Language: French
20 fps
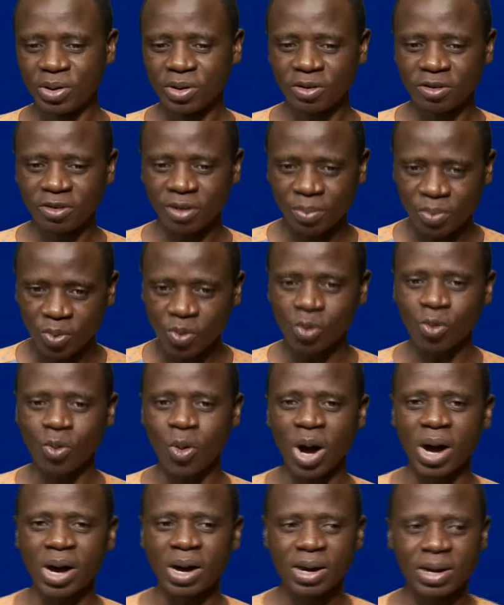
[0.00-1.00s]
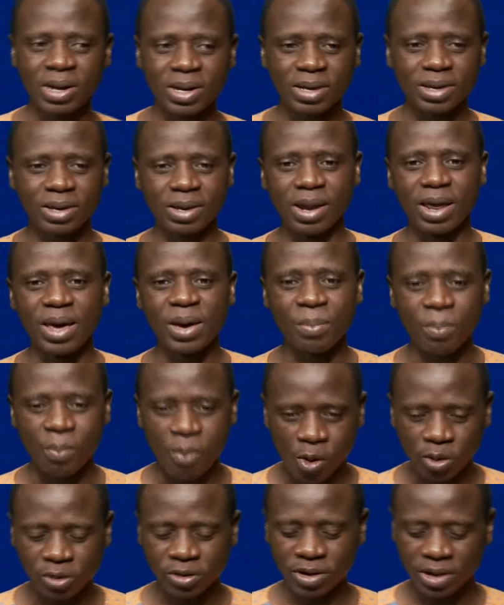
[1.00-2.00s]
C'est pourquoi il est
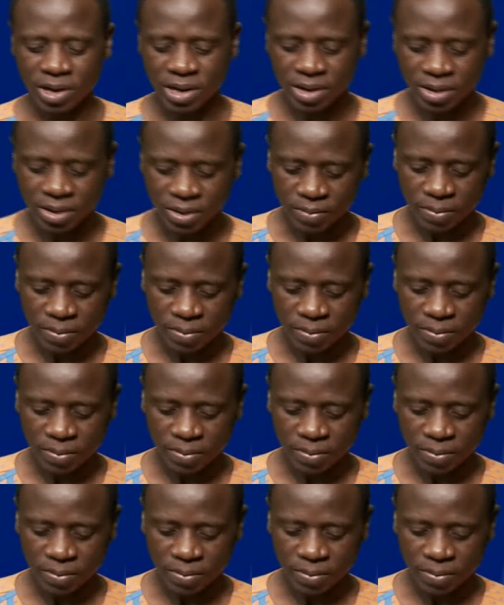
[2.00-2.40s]
important